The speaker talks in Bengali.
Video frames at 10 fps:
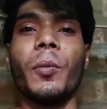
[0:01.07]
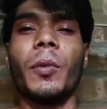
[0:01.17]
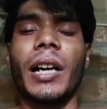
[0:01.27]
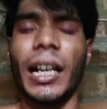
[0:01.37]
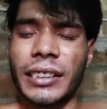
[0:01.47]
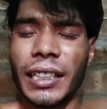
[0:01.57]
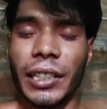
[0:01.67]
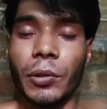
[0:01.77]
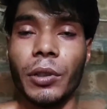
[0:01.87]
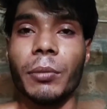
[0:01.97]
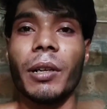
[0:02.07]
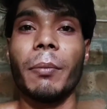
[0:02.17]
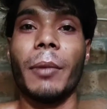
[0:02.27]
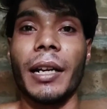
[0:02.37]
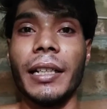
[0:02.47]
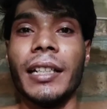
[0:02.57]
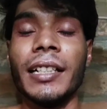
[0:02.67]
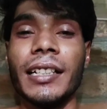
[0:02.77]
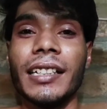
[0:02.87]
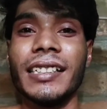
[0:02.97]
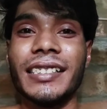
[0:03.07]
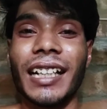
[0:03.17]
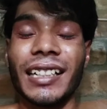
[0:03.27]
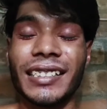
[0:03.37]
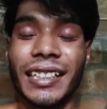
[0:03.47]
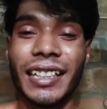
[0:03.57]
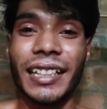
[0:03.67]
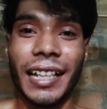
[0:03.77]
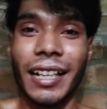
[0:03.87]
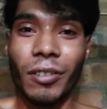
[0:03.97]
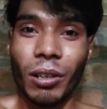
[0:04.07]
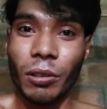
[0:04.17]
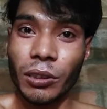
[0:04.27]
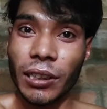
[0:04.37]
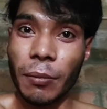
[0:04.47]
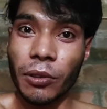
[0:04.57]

খুব কাছের ইউটিউবার মানি যার সাথে দেখা করা হচ্ছে